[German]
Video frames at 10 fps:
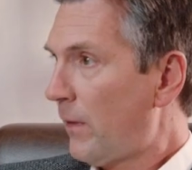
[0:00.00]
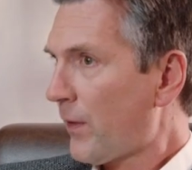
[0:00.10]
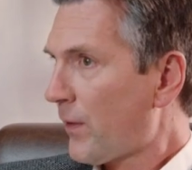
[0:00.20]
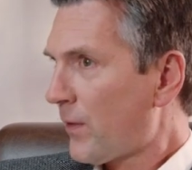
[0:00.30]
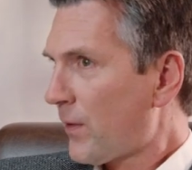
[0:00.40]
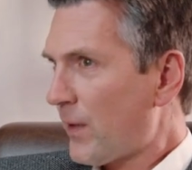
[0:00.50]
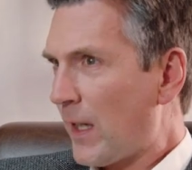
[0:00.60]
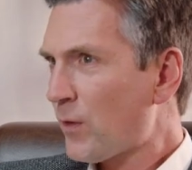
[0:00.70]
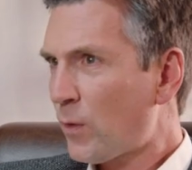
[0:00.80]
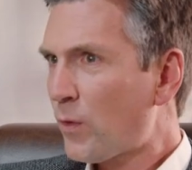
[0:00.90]
was
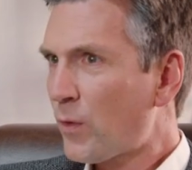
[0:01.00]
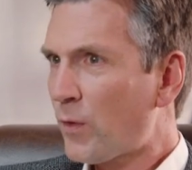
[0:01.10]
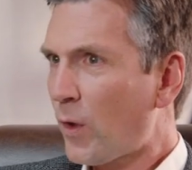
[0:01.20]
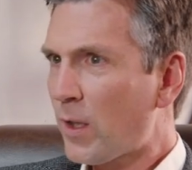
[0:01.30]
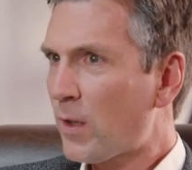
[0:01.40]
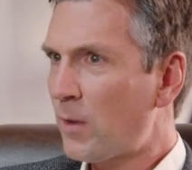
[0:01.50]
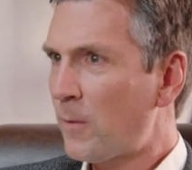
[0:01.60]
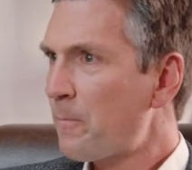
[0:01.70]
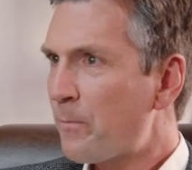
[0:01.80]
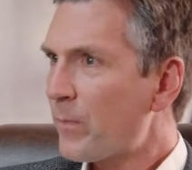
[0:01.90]
sagst du zu
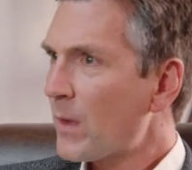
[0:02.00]
solchen